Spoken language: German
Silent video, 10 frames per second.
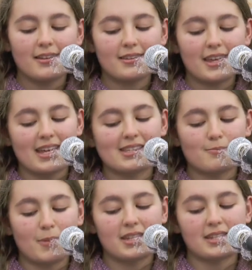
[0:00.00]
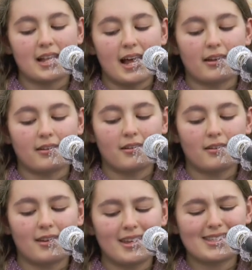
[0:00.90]
Die ersten Mädchen lachen.
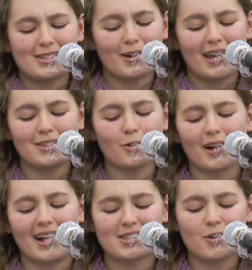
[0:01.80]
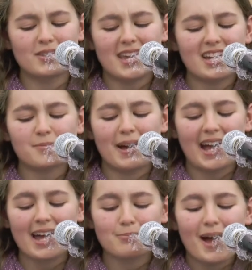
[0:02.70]
Er ist doch ein Junge, als könnte er
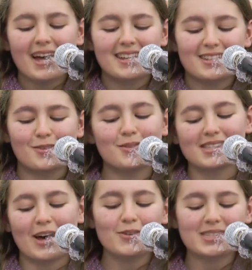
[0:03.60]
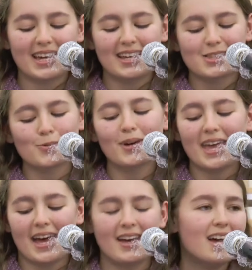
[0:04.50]
Spagat machen, er tönt es aus ihrer Zunge,
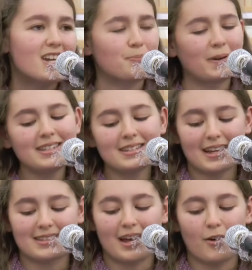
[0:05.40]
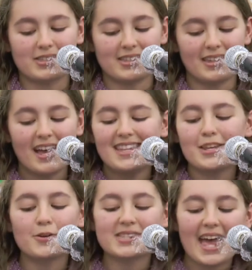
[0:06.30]
er sprintet nach draußen. Die
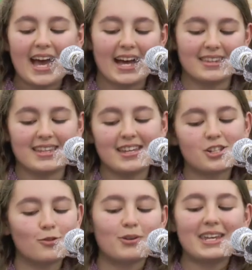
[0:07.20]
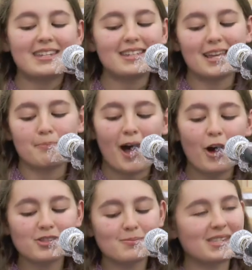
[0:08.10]
Jungs ärgerten ihn, schlugen ihn in den
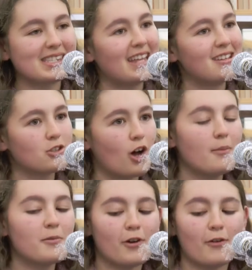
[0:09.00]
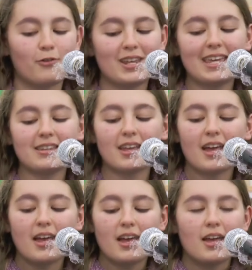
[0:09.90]
Pausen, bis seine Träume verfliehen.
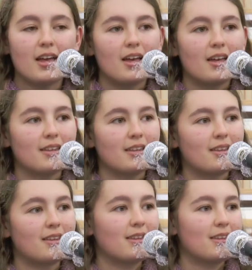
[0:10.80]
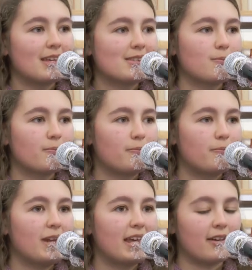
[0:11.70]
Da sind
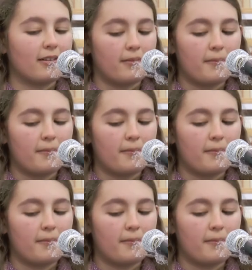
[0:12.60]
Blicke.